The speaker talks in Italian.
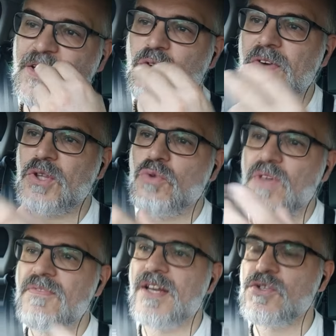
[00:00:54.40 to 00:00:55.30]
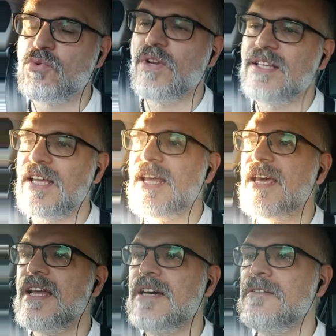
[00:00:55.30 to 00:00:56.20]
ci hanno fatto vivere
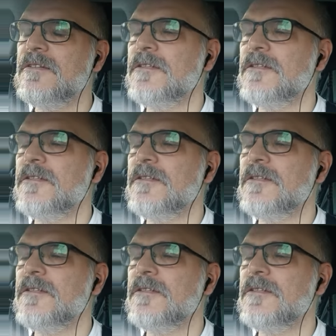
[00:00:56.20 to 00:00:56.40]
sull'altalena